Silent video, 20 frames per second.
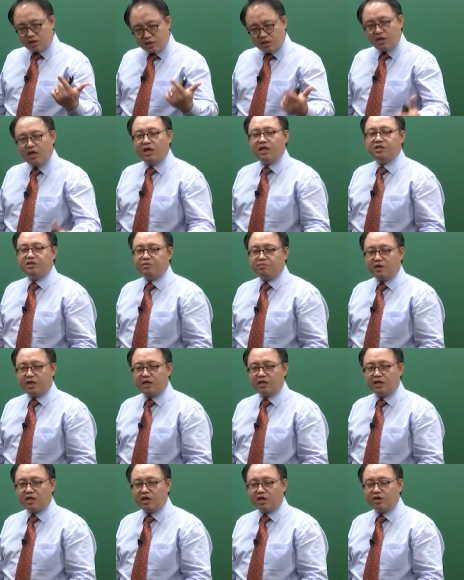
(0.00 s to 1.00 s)
그게 핵심
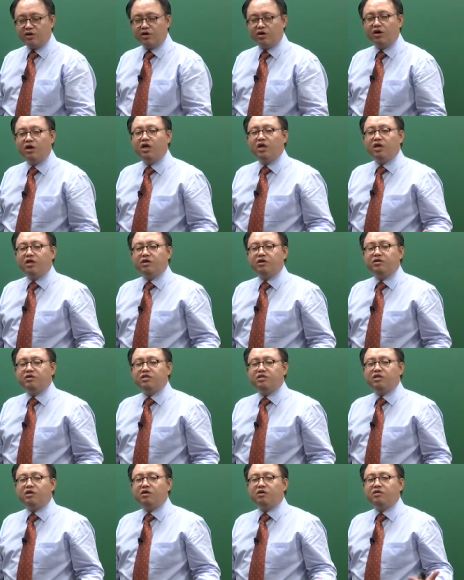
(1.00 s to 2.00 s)
아니에요.
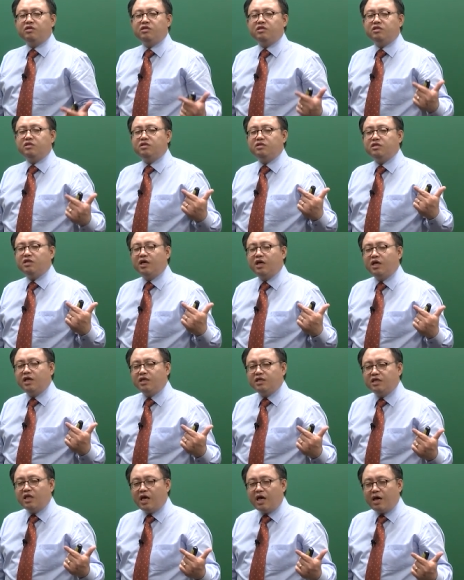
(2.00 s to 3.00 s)
열정은
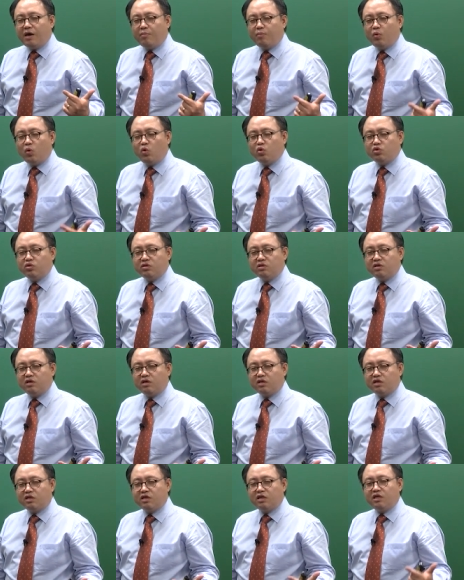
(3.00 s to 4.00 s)
내 모든
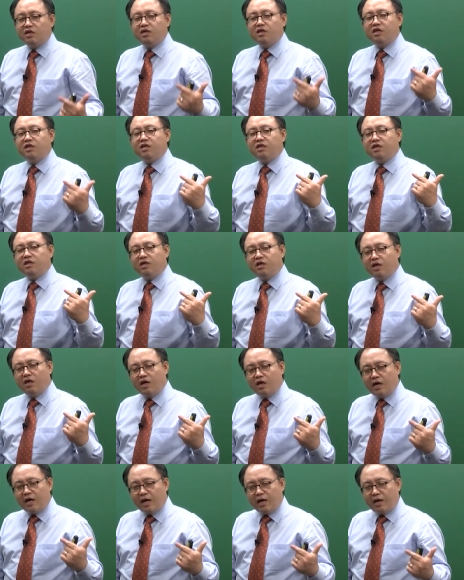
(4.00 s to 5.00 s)
것들을
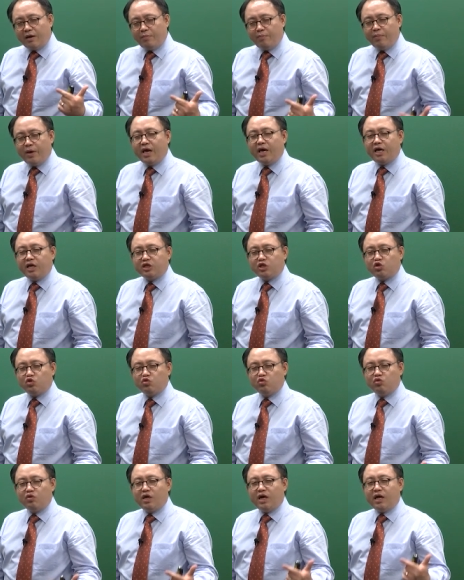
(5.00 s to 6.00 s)
매
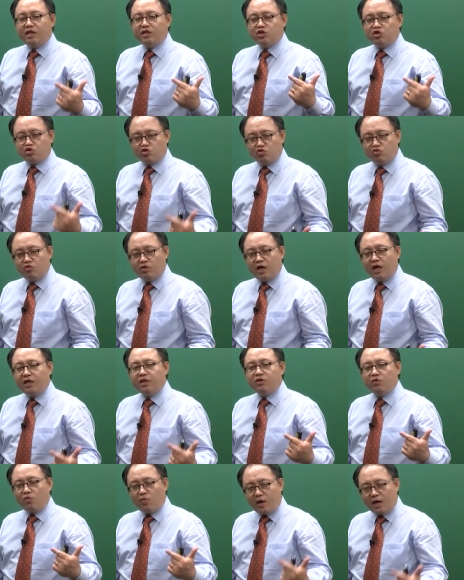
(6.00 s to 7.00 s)

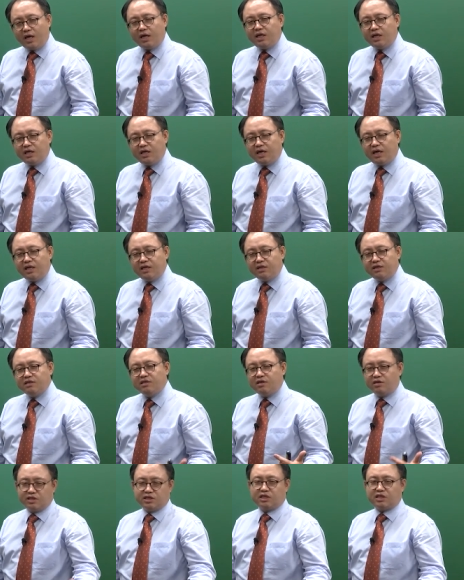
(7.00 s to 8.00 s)
순간순간 확인하는
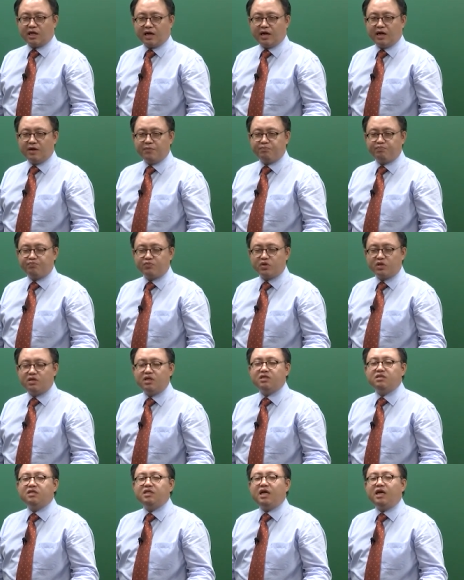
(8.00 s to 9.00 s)
것이다.
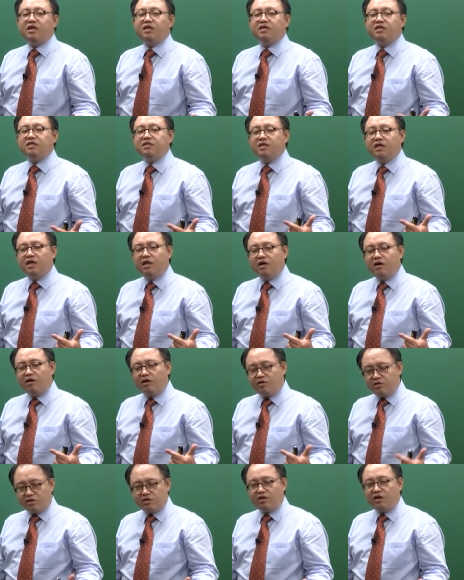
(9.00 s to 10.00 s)
그래서 나는
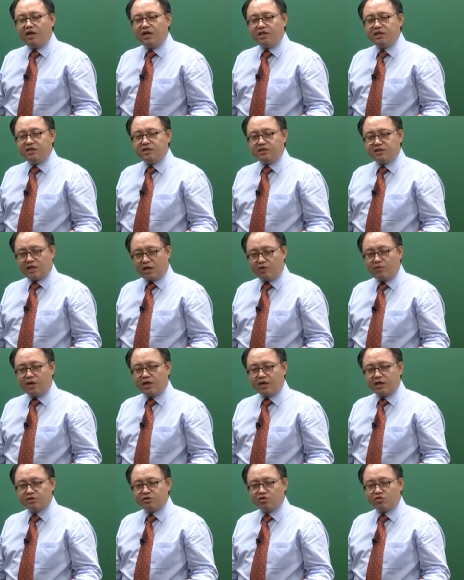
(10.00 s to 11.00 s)
어떠한
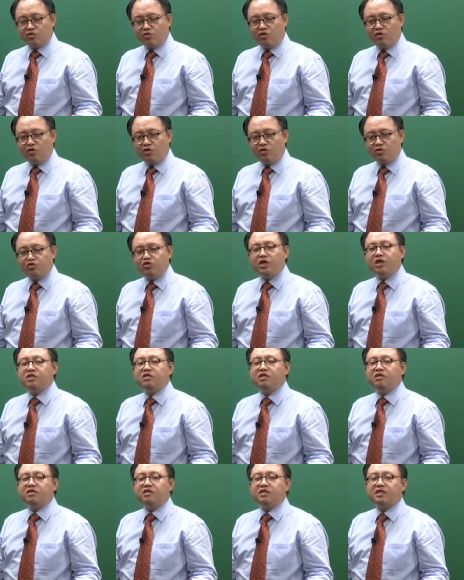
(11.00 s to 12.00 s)
상황에서도
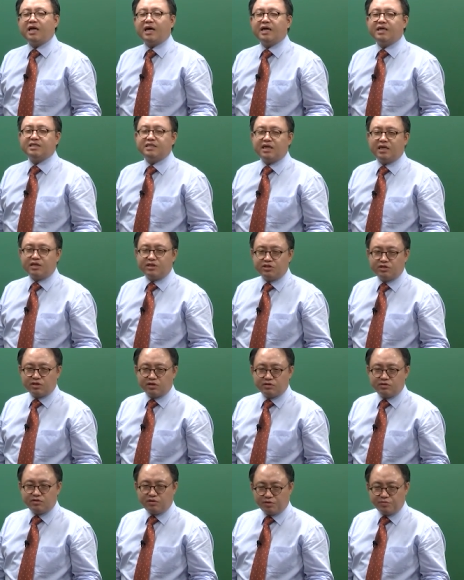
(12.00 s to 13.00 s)
최선을 다하지 않은
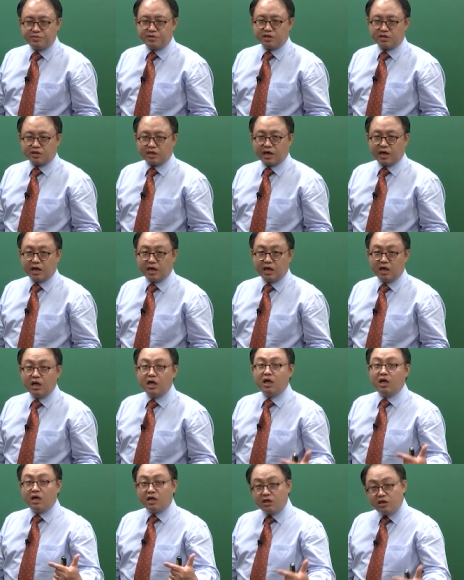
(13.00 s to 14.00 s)
적은 없었다.
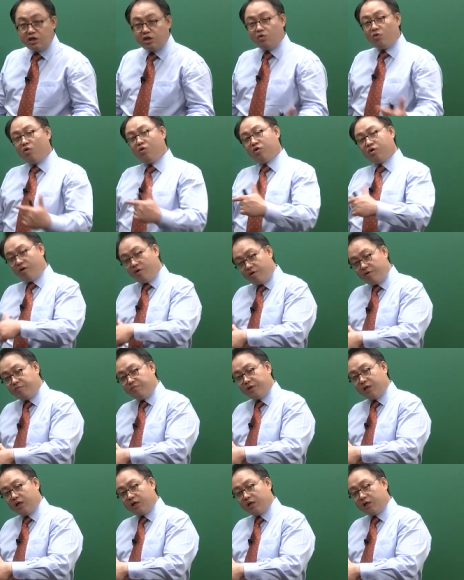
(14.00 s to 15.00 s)
그리고
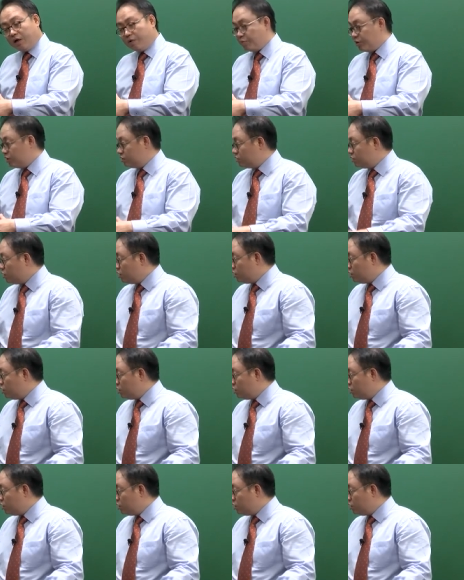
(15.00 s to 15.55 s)
경험 얘기하면